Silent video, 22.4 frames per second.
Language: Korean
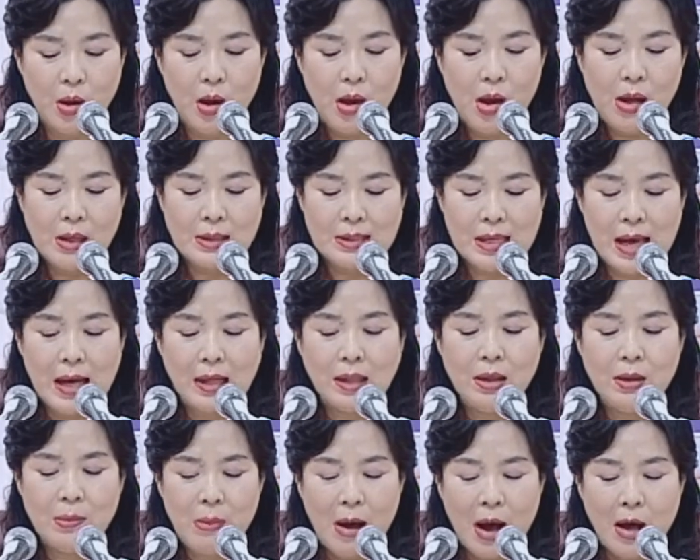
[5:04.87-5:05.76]
자기
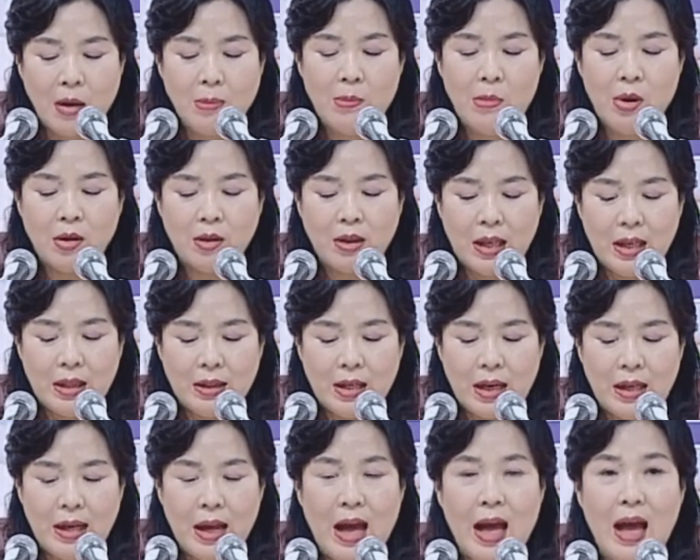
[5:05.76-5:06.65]
마음 먹기에
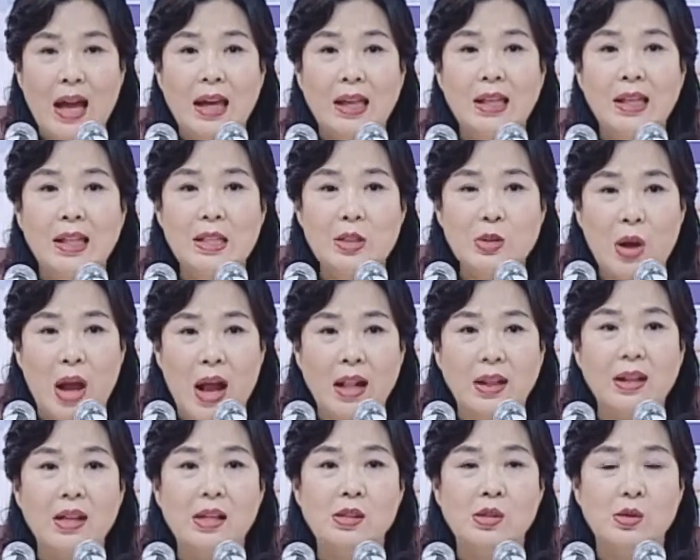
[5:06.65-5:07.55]
따라 일이 잘
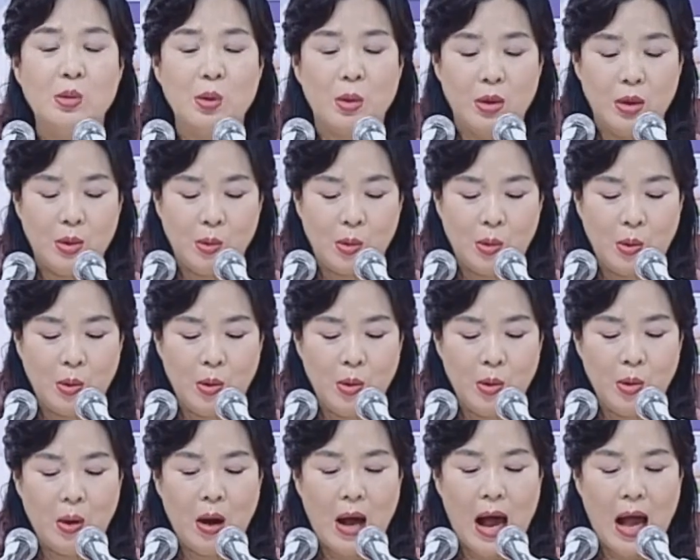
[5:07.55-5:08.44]
될 수도
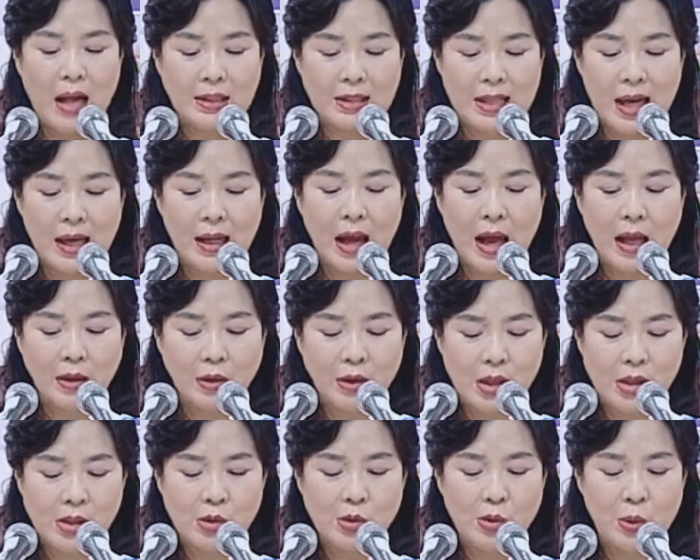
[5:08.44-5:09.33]
있고 잘 안 될
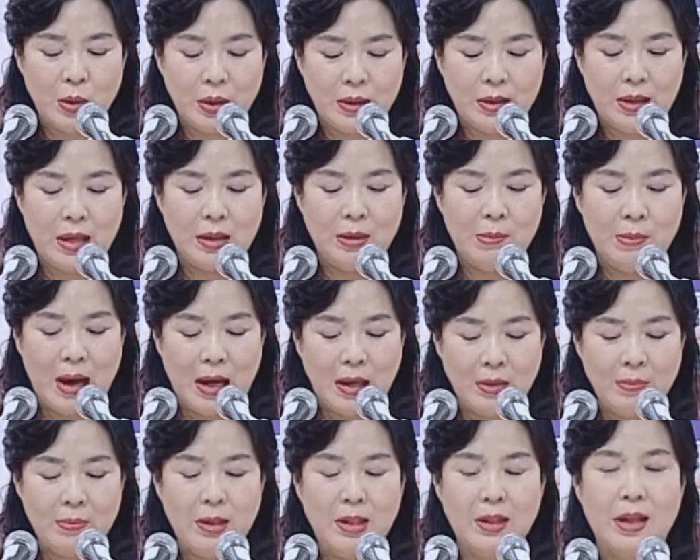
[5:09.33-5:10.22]
수도 있다는
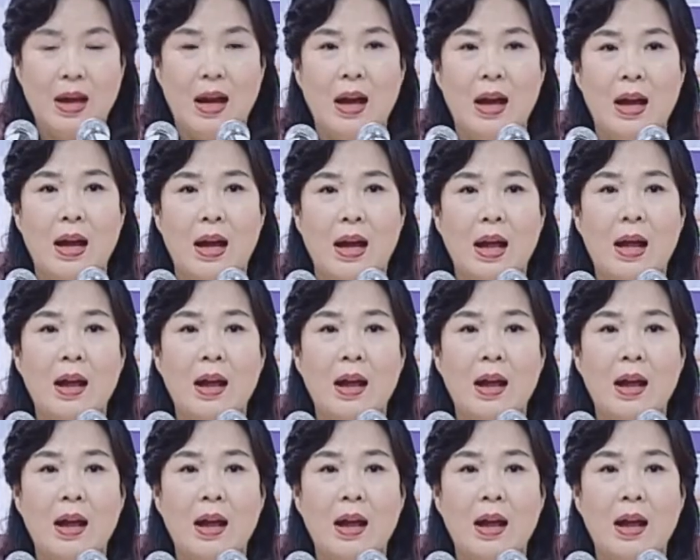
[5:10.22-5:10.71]
말입니다.